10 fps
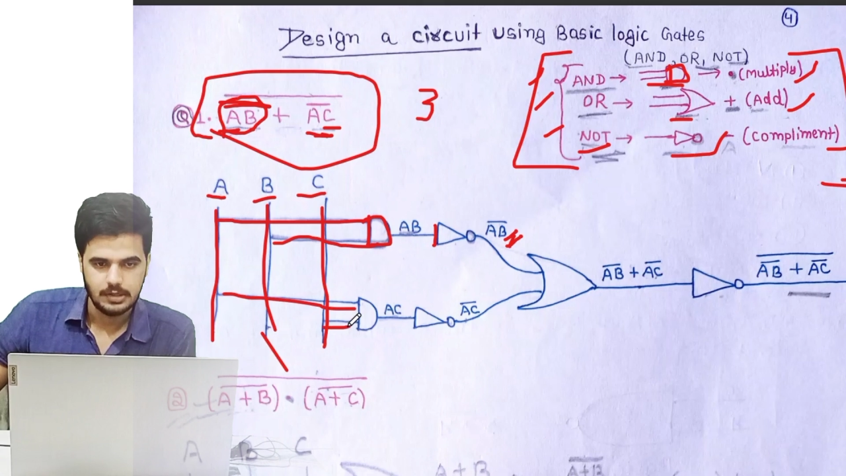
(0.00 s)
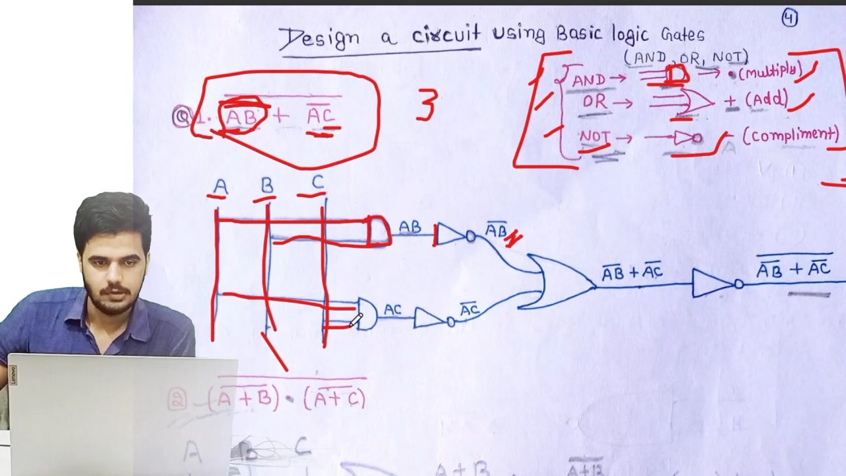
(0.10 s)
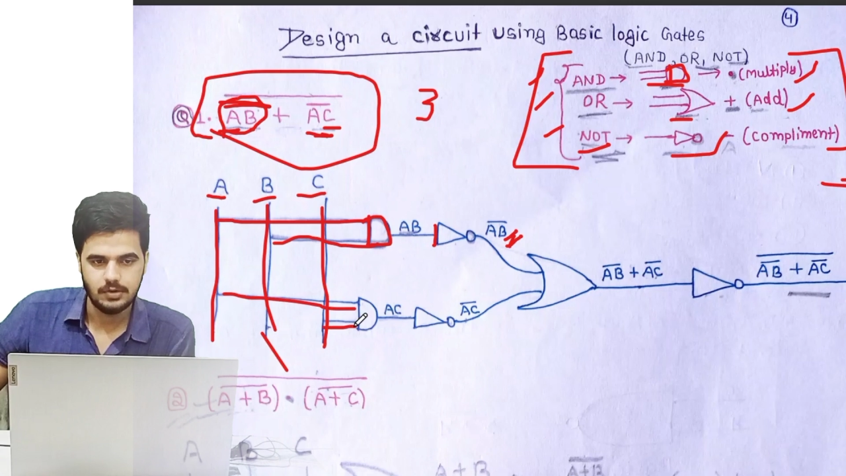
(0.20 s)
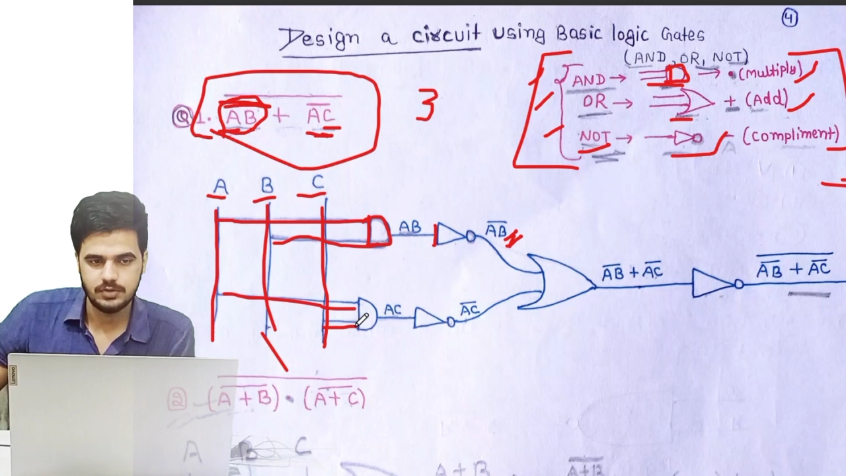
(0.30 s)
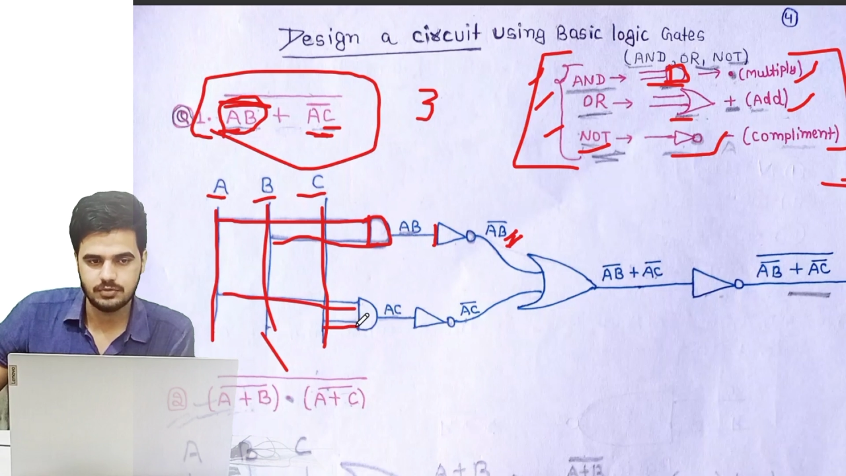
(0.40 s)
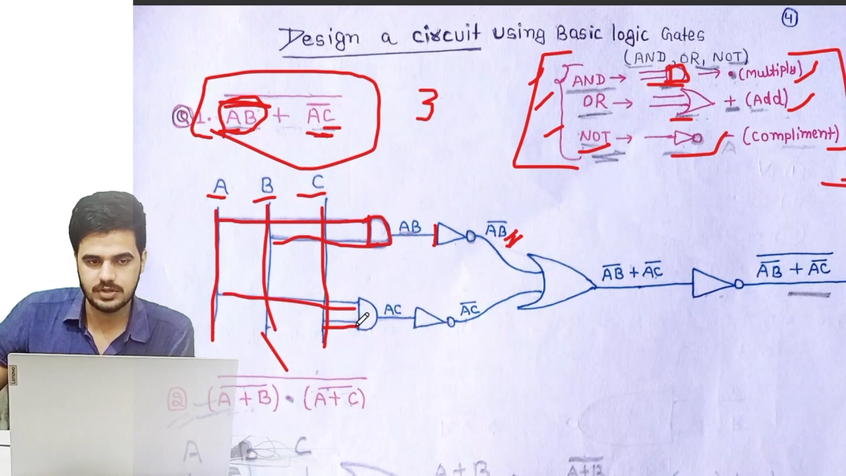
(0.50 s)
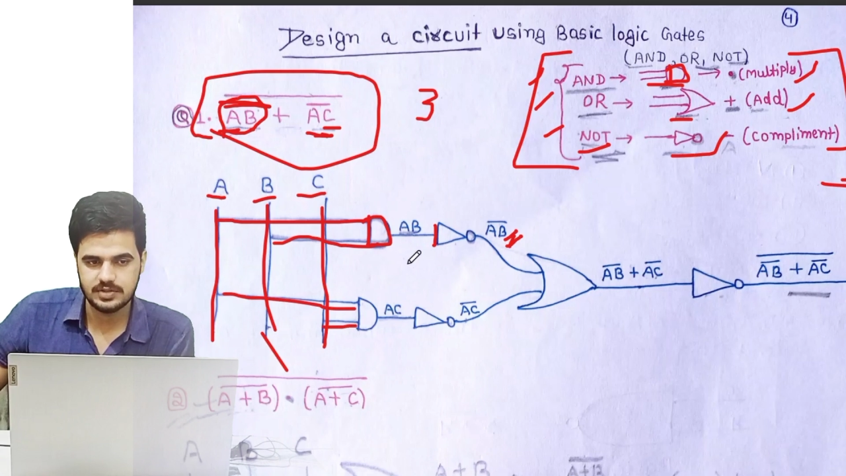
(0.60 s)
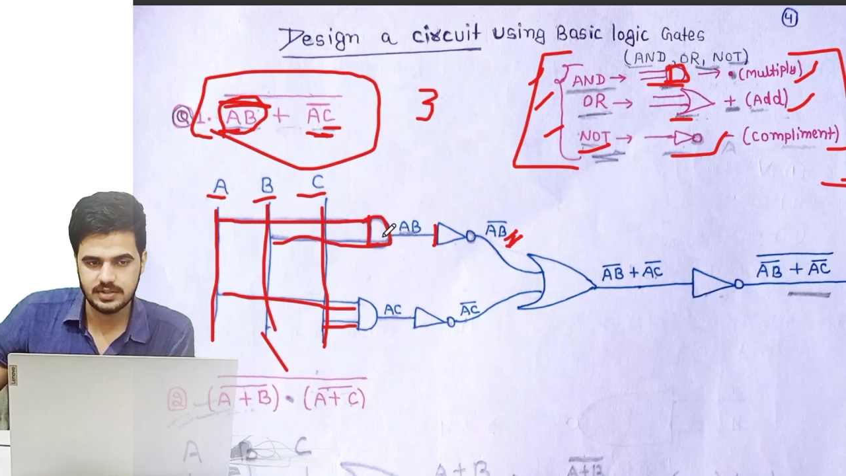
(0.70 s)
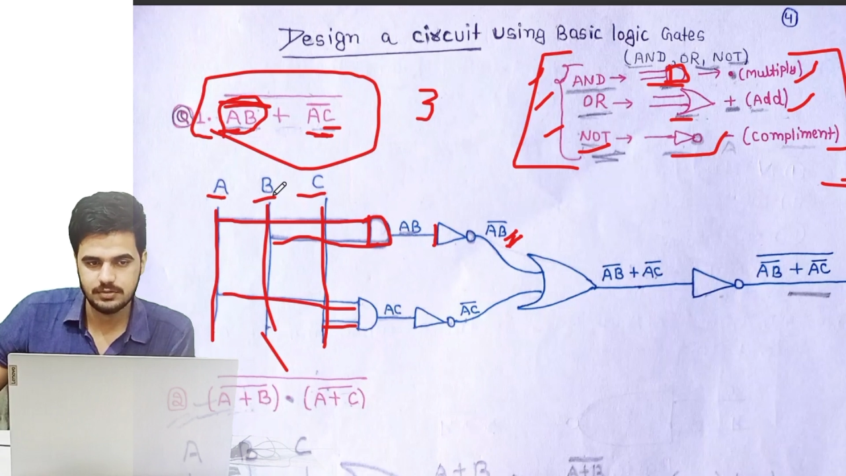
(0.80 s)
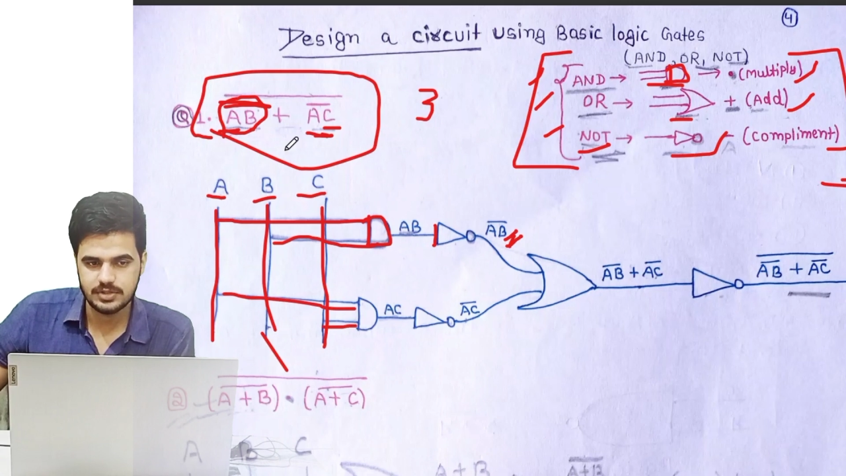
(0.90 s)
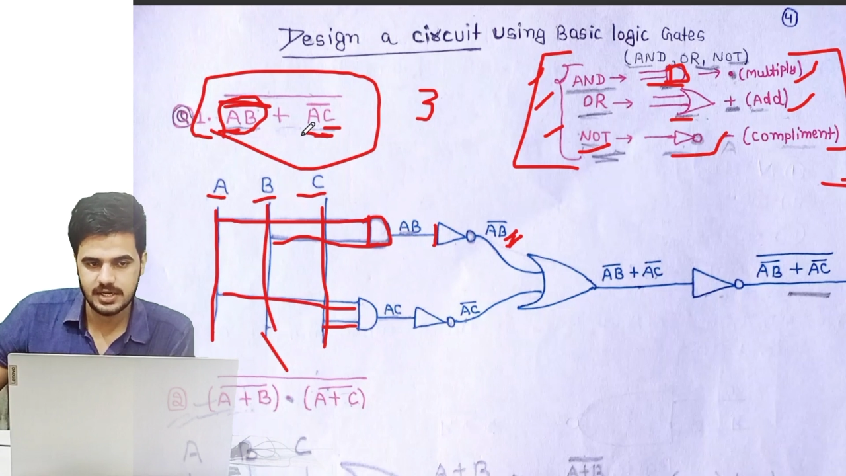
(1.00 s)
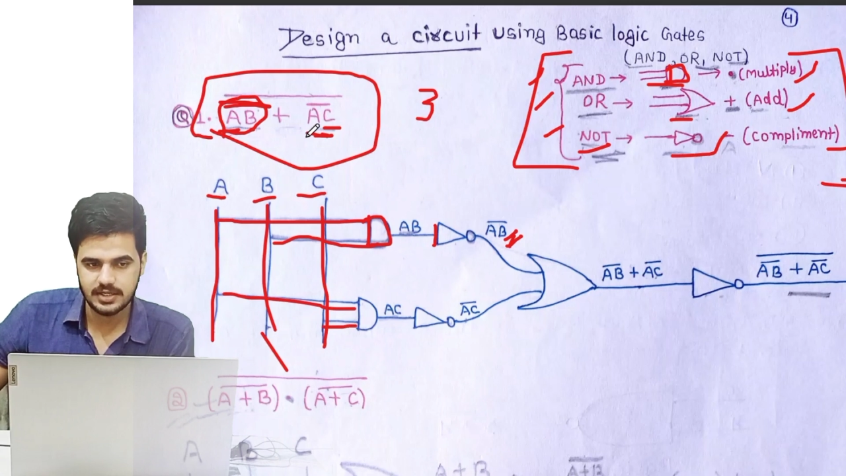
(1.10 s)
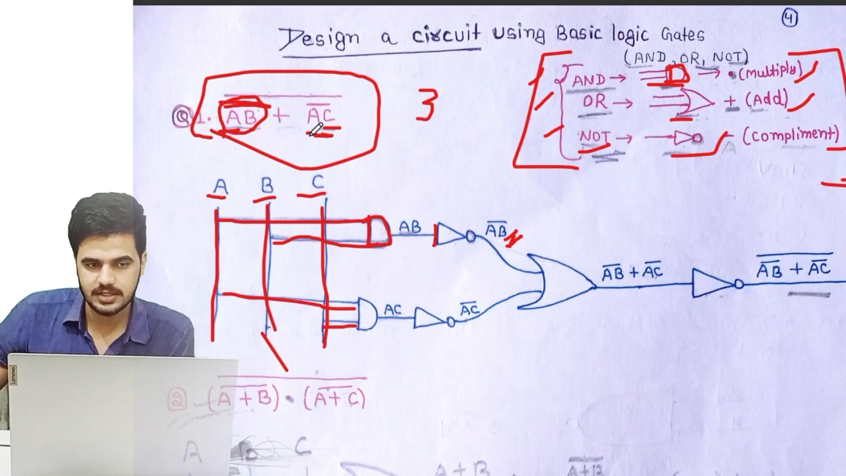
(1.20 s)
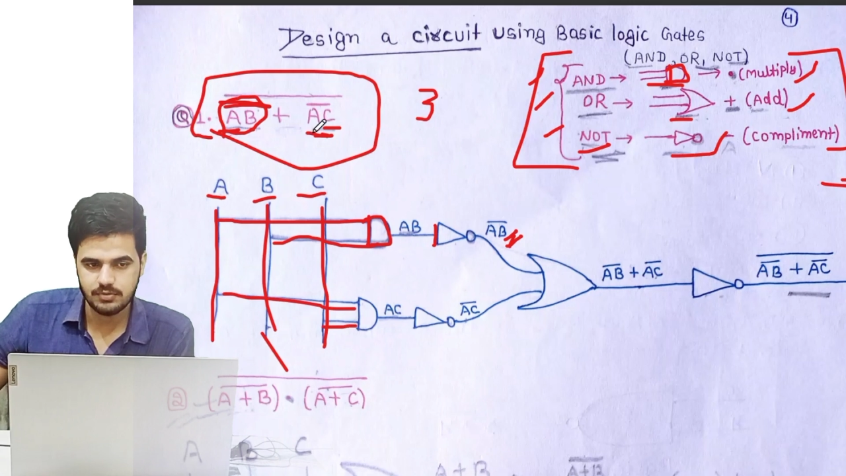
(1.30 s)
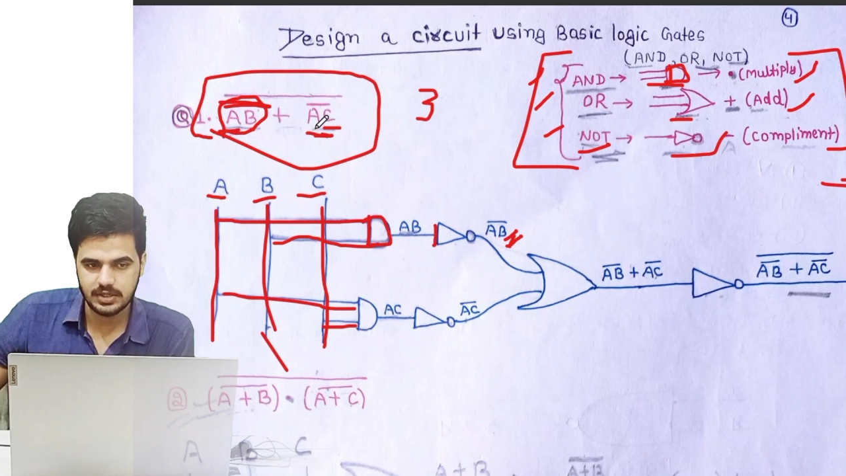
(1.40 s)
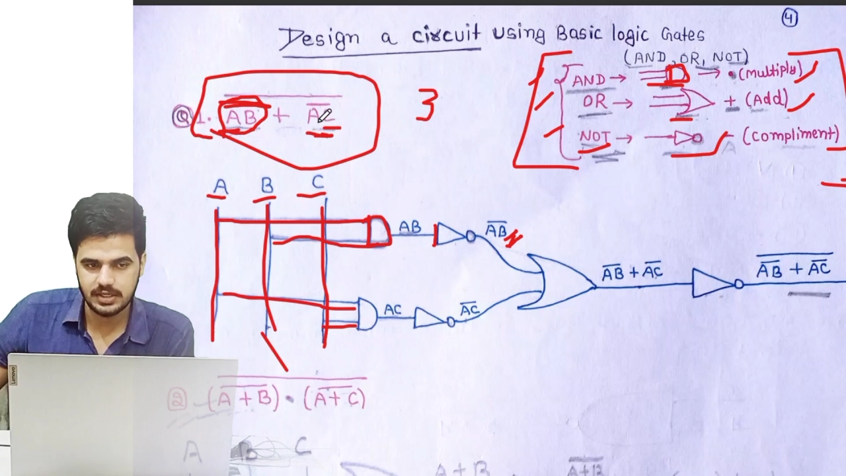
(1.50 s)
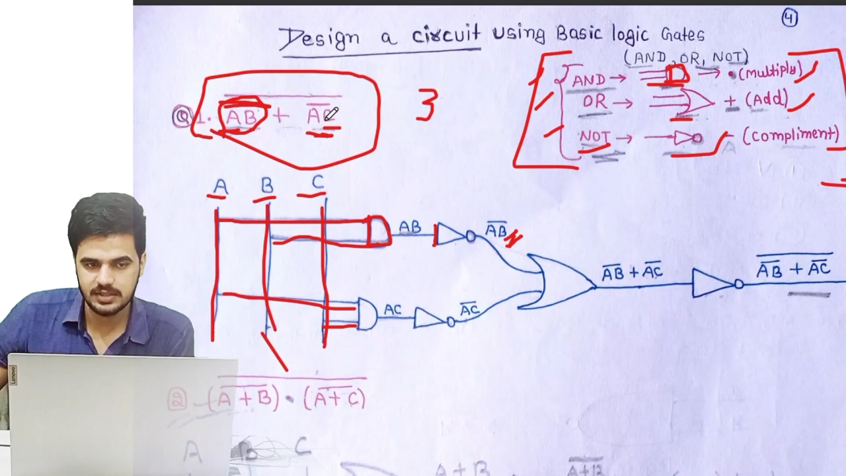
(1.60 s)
और इसको किससे गुजारेंगे क्योंकि